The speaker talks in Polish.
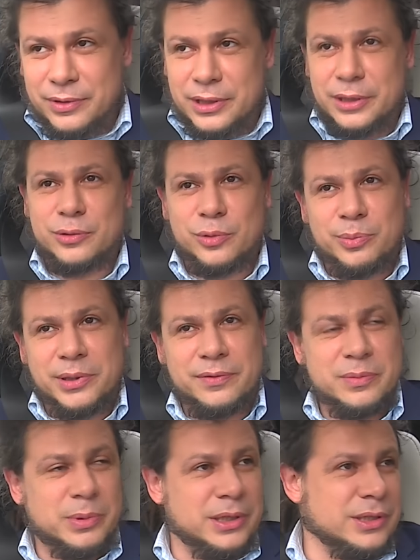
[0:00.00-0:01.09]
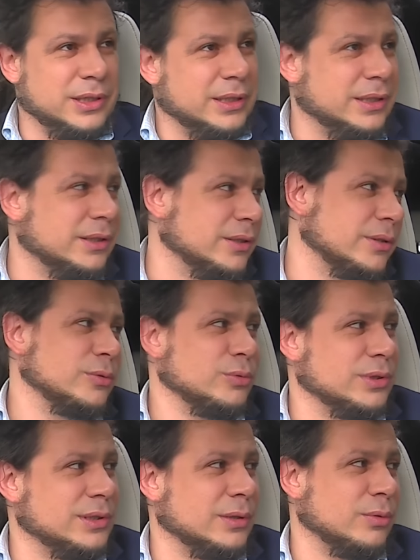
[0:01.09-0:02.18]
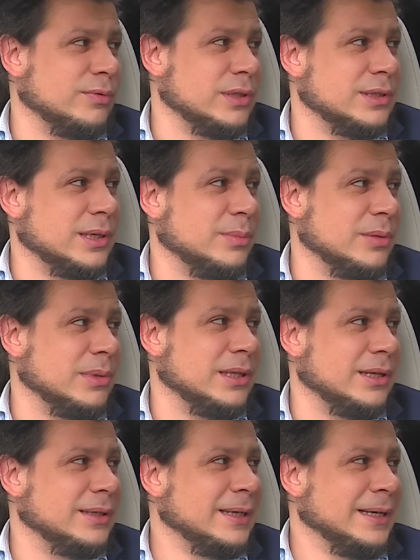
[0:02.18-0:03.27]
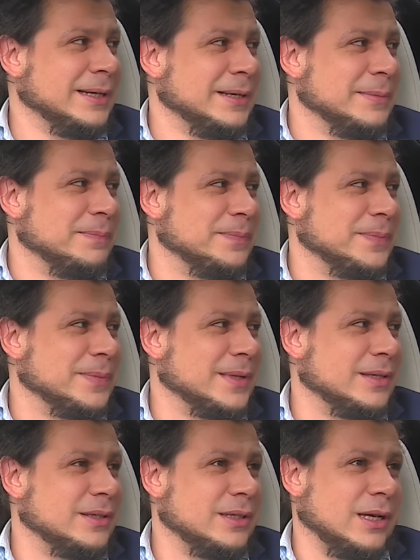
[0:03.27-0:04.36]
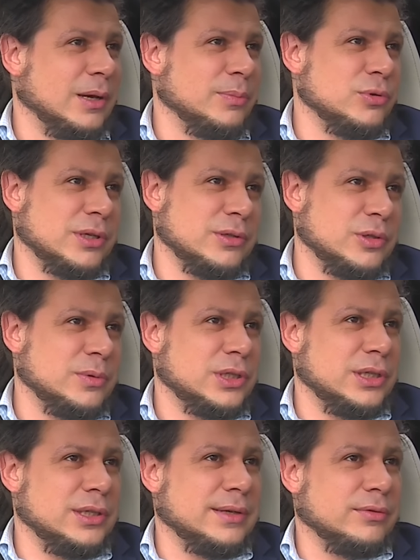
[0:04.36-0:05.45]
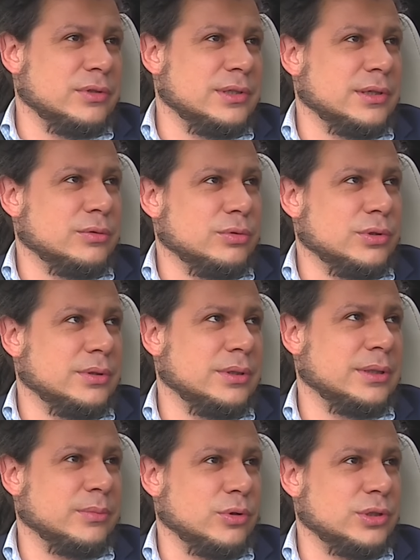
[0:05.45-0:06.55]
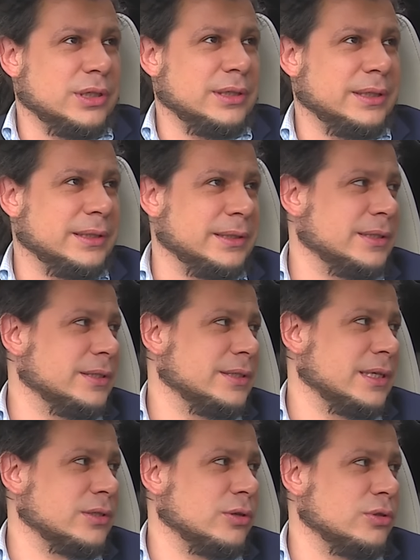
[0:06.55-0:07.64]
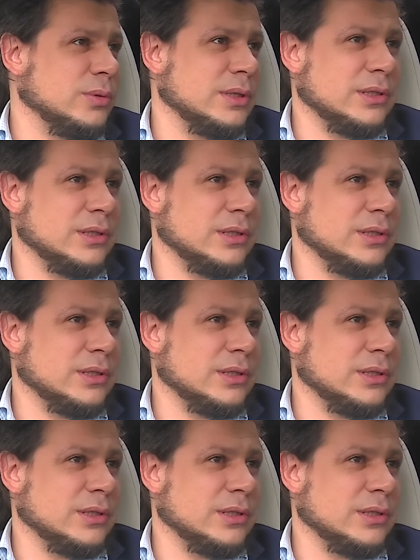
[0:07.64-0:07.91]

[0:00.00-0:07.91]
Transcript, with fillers: Witek Skupień w sprincie e, uzyskał również srebrny mhm. medal. A oprócz tego są jeszcze inni zawodnicy, którzy może e, zaskoczą,